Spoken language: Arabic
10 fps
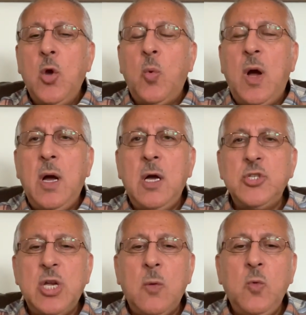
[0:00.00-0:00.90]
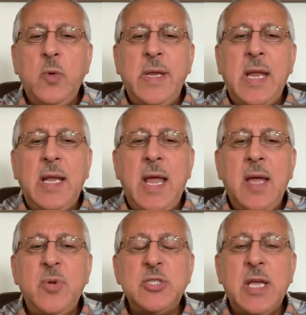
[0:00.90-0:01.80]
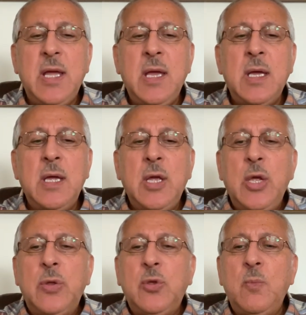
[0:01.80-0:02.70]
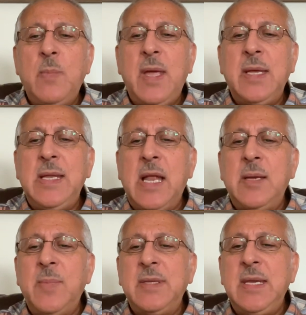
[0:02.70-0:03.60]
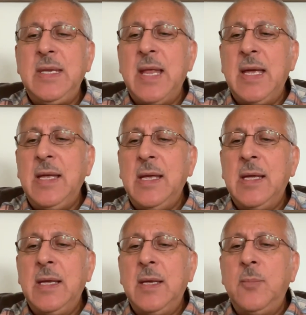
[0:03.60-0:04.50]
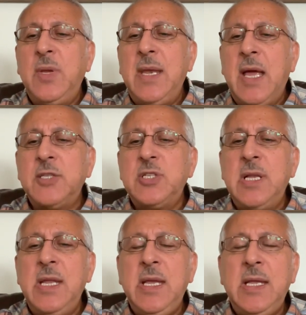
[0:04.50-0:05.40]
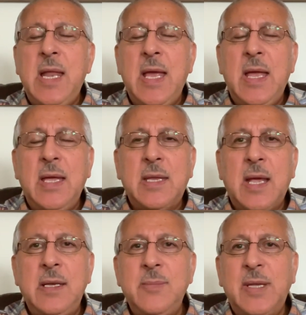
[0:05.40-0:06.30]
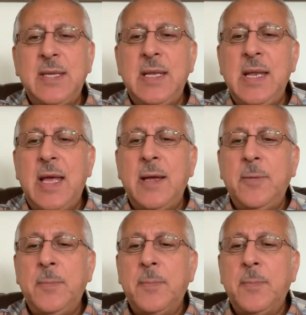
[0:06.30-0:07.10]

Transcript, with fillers: وهاجروا الى الحبشه ثم الى المدينه من اجل اعلاء كلمه الله